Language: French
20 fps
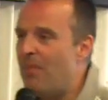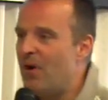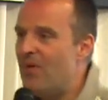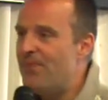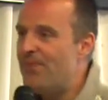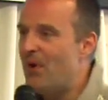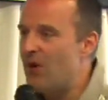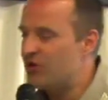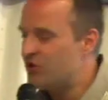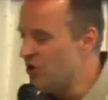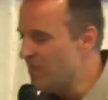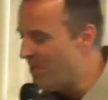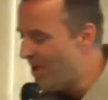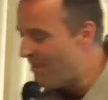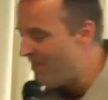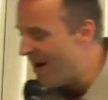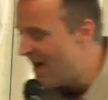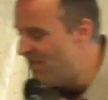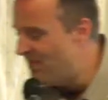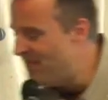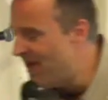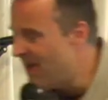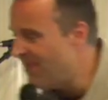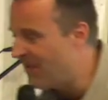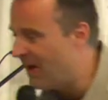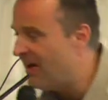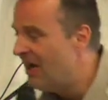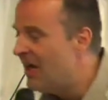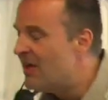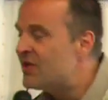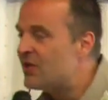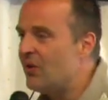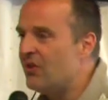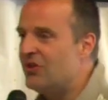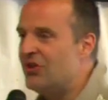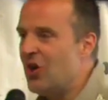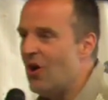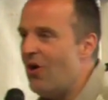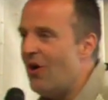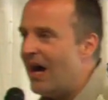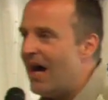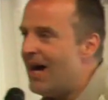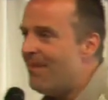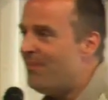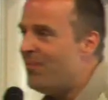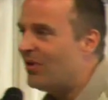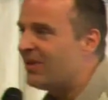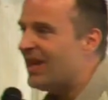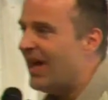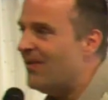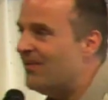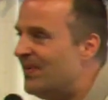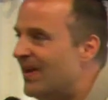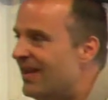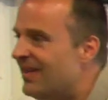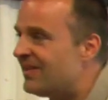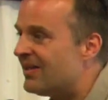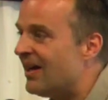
forces. Tu ne peux pas vivre ce que Dieu a pour ta vie